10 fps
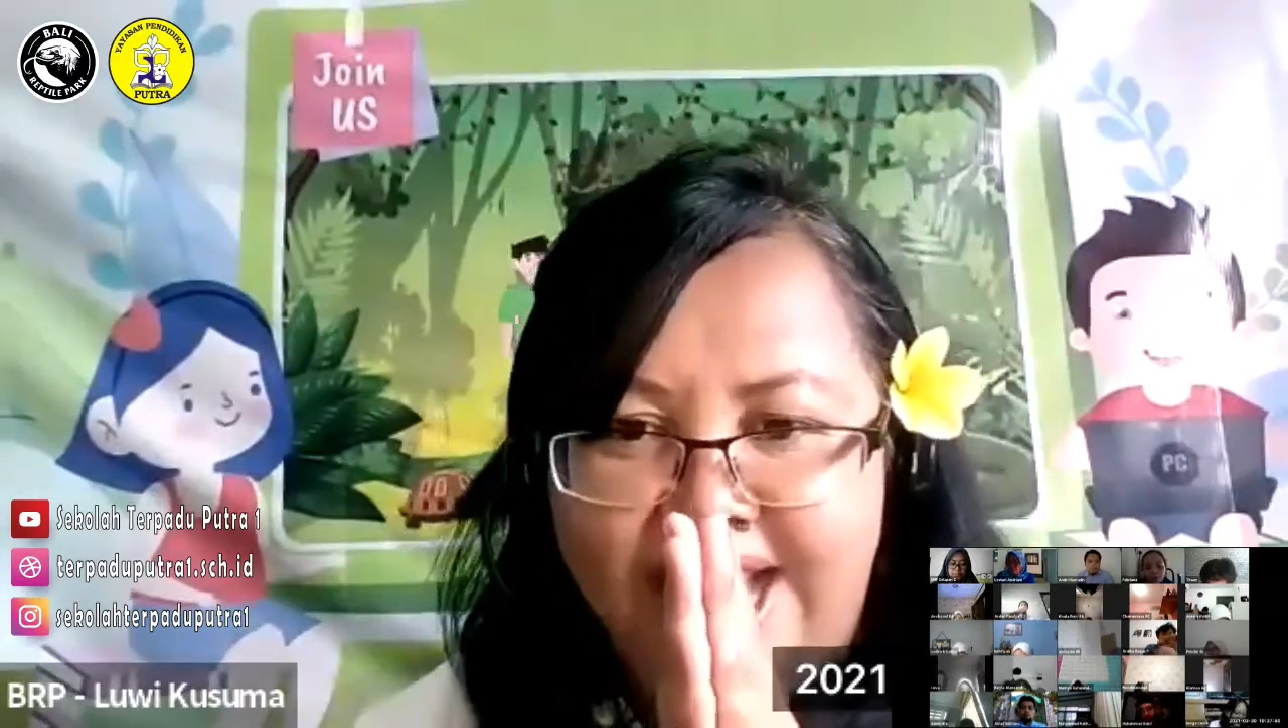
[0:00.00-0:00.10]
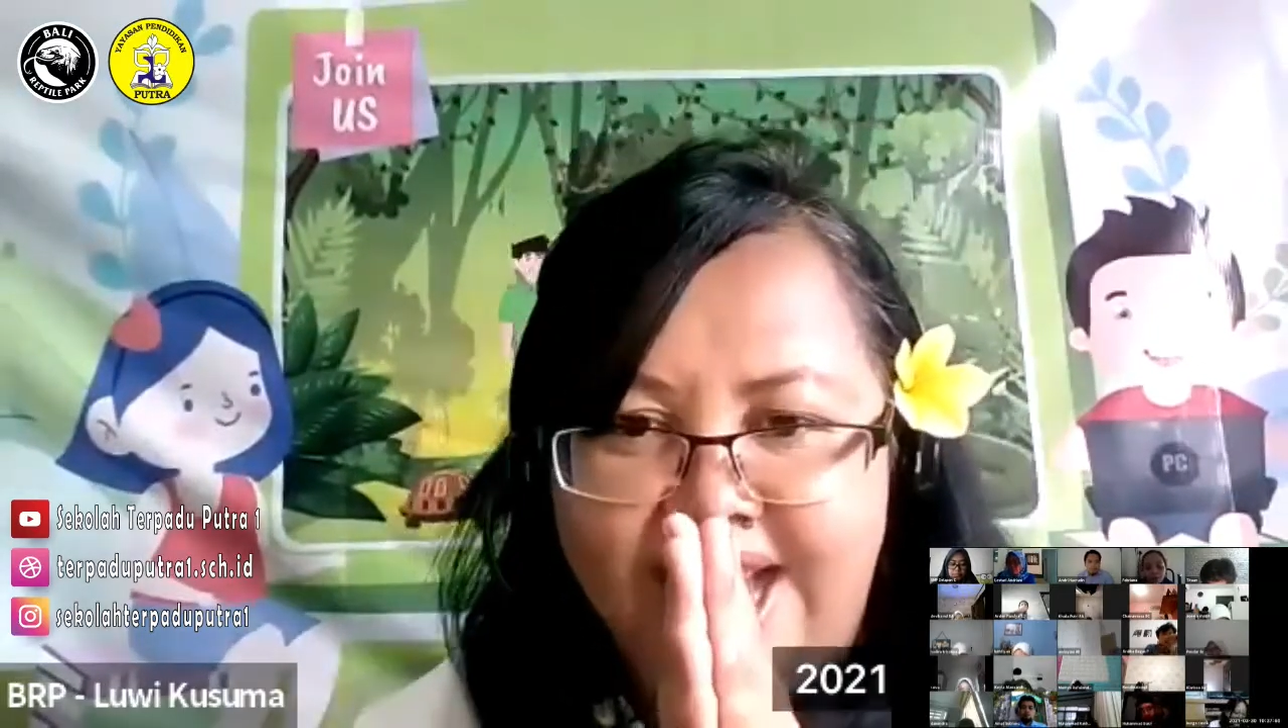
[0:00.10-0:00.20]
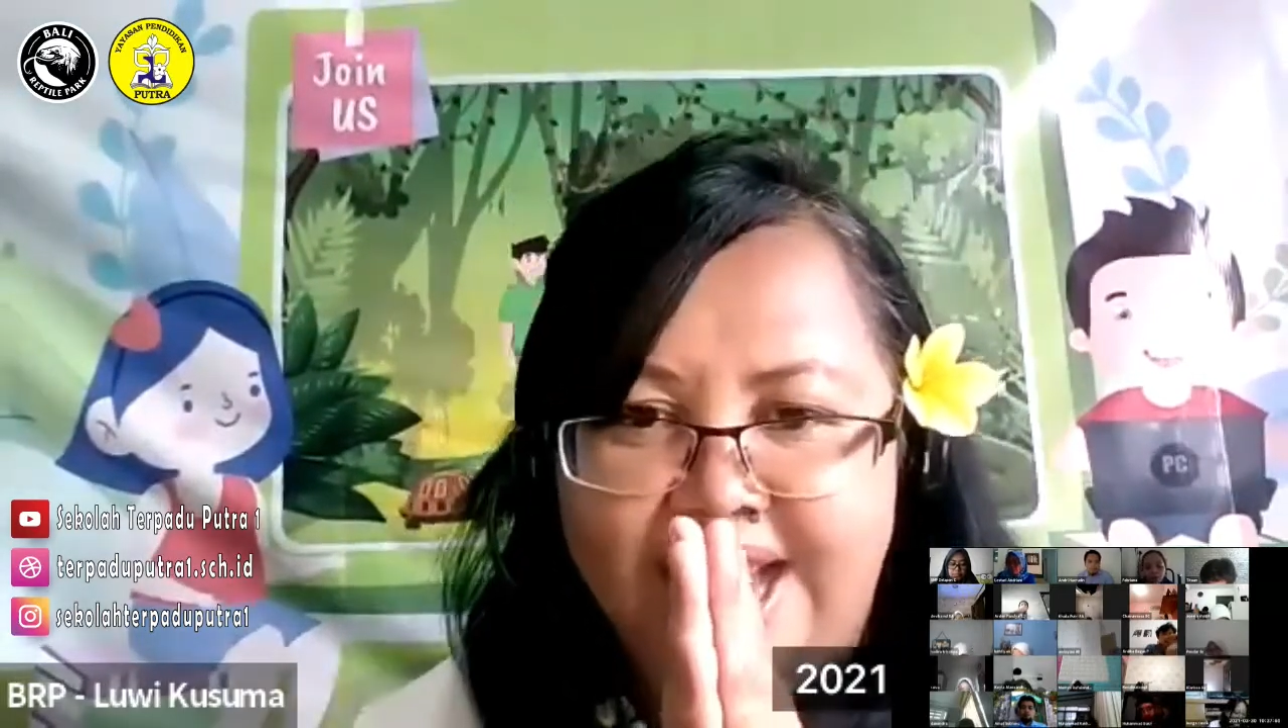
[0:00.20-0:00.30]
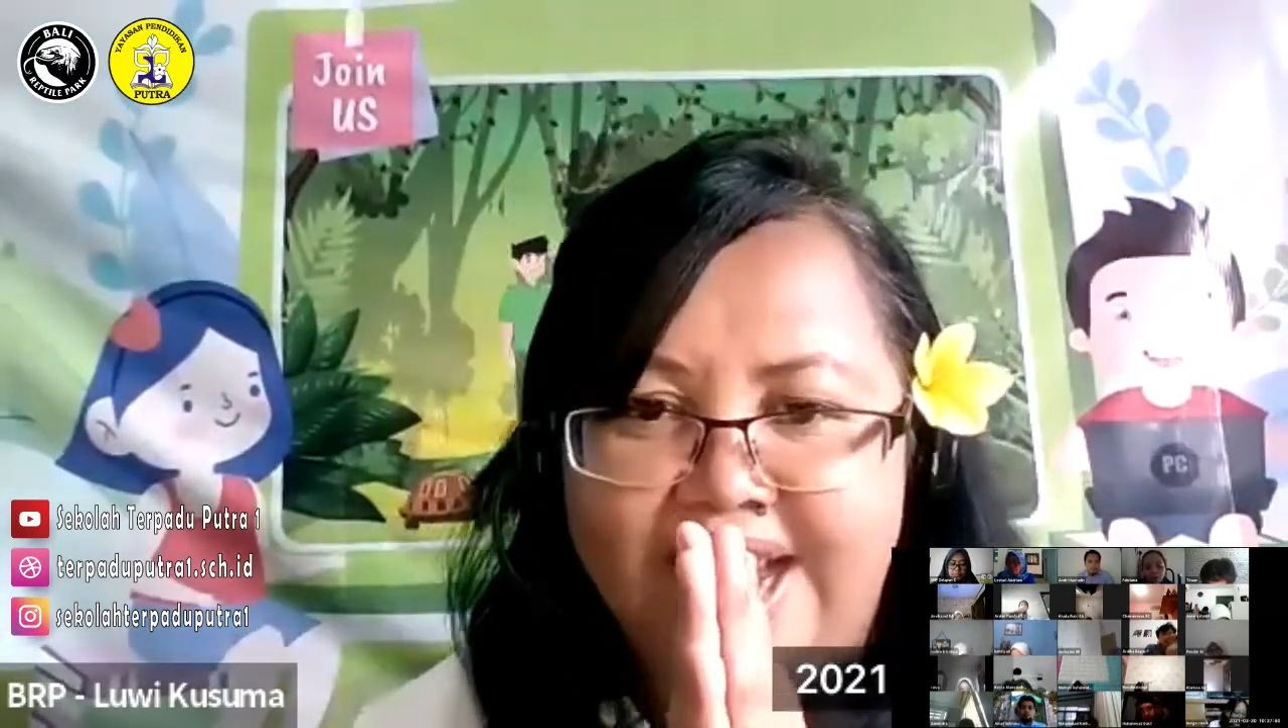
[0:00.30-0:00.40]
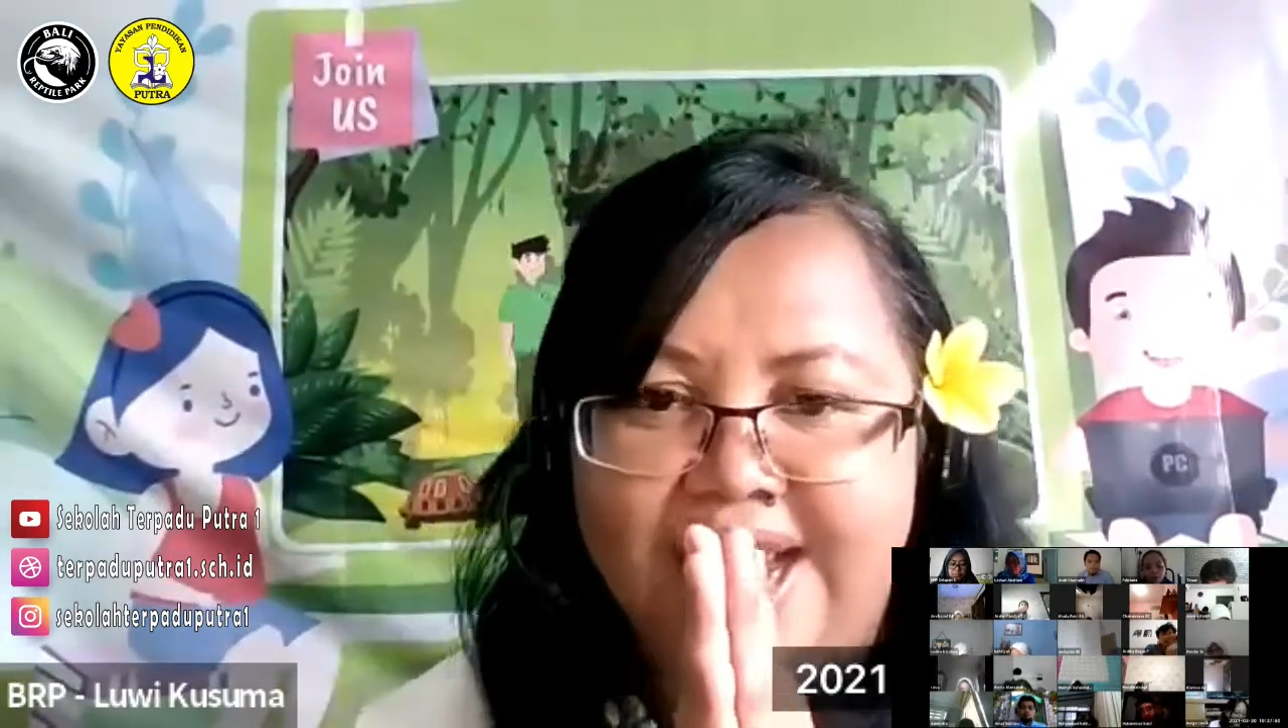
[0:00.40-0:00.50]

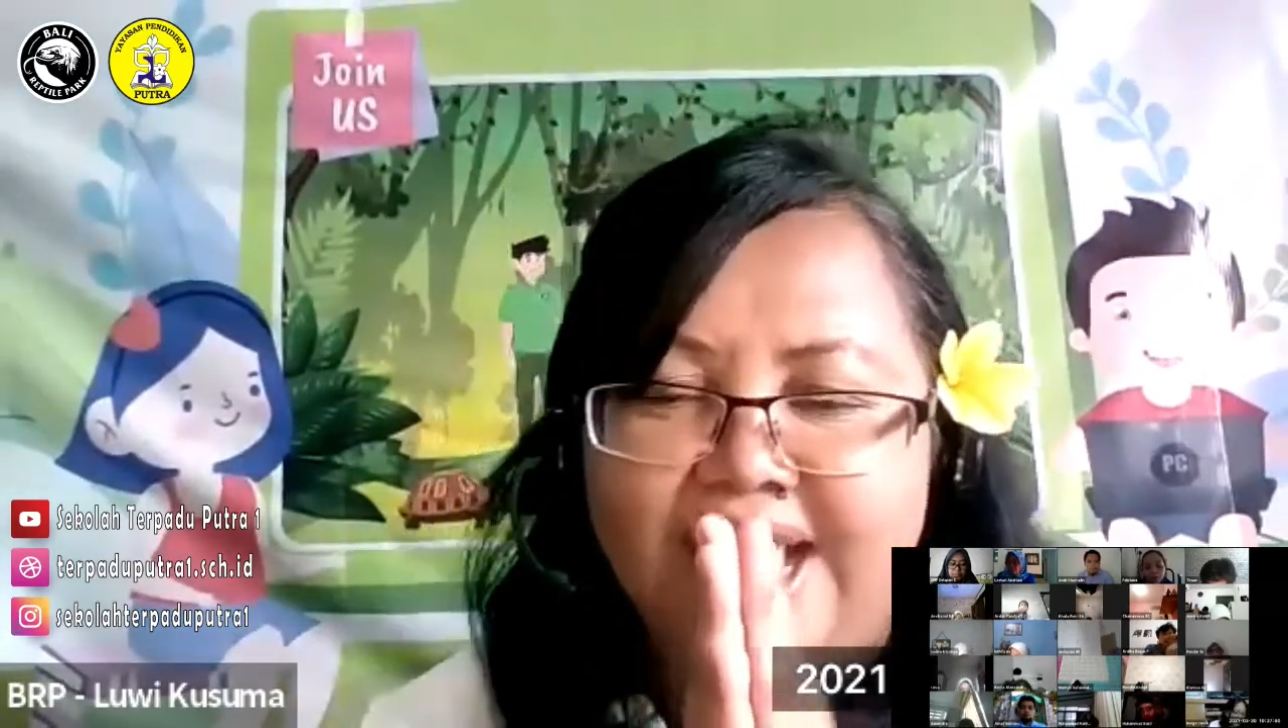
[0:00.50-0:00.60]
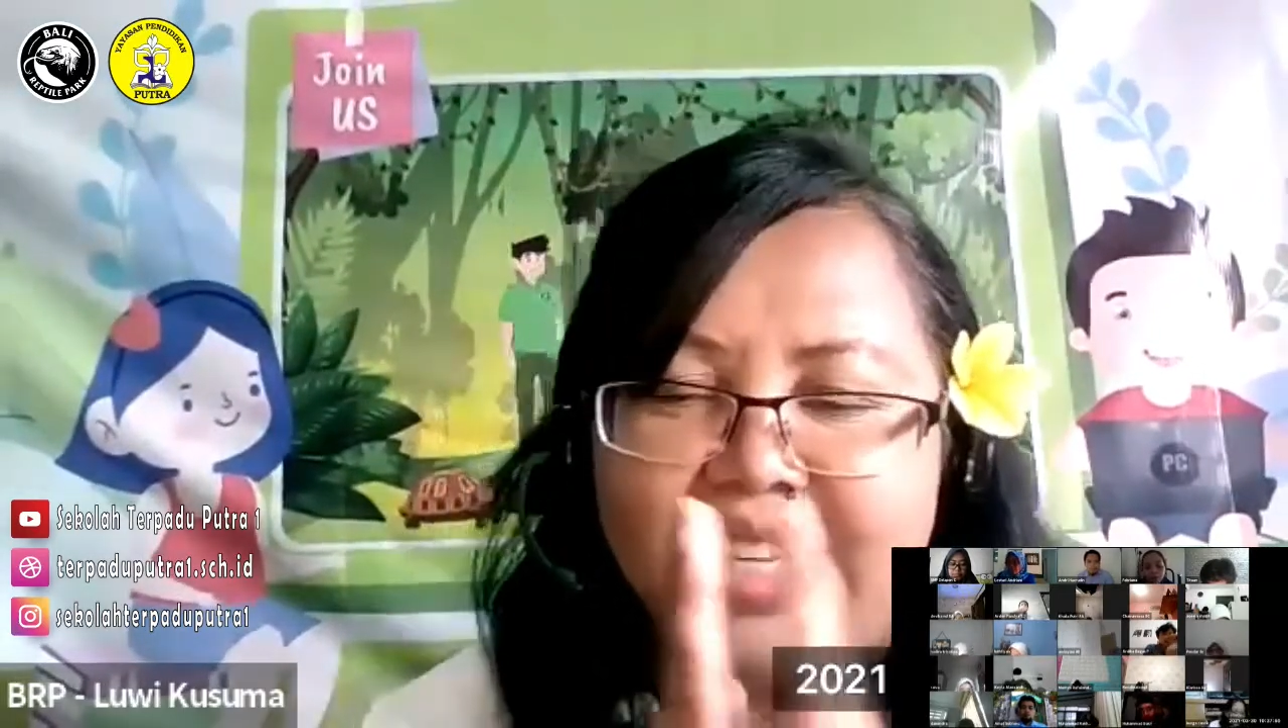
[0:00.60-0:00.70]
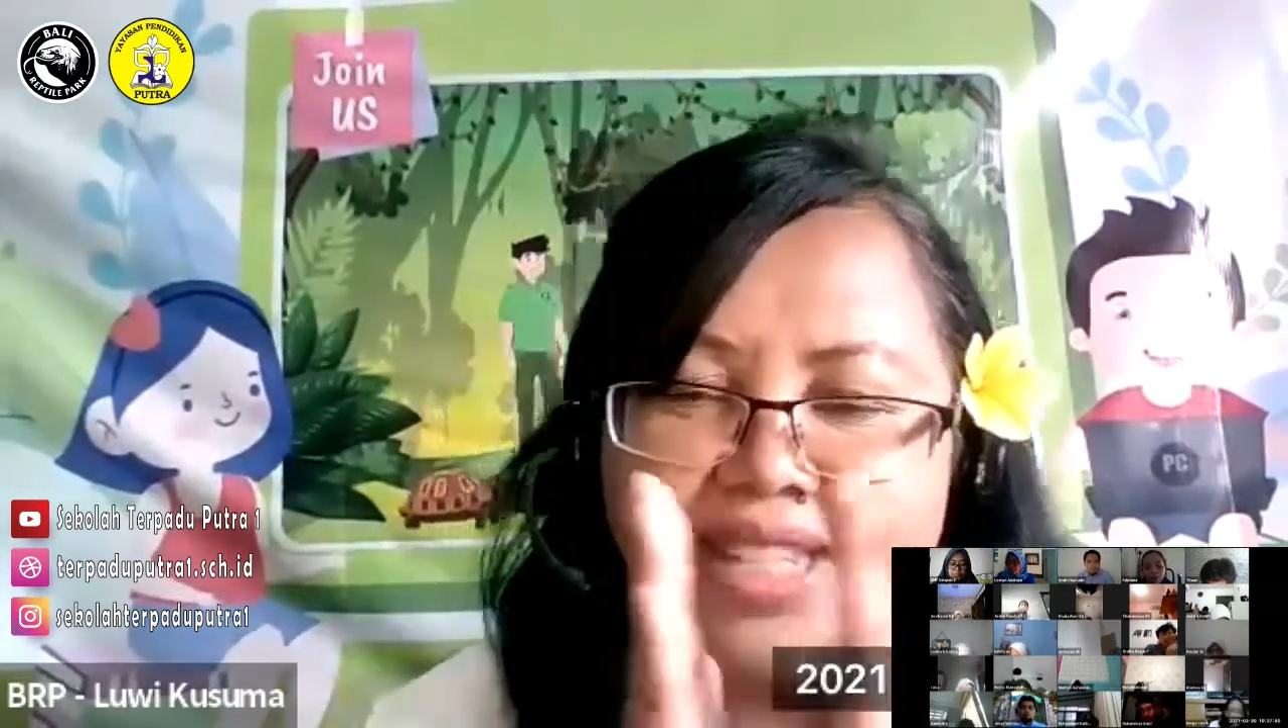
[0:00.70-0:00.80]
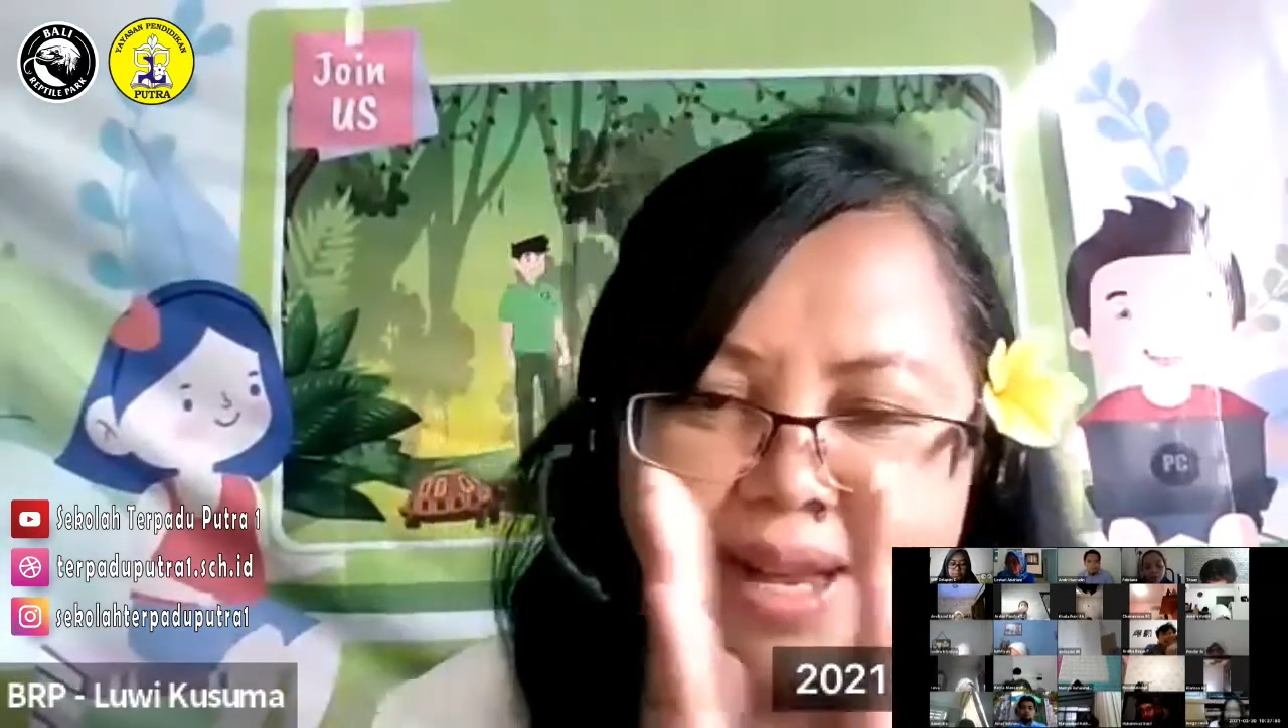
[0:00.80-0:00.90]
Baik, baik di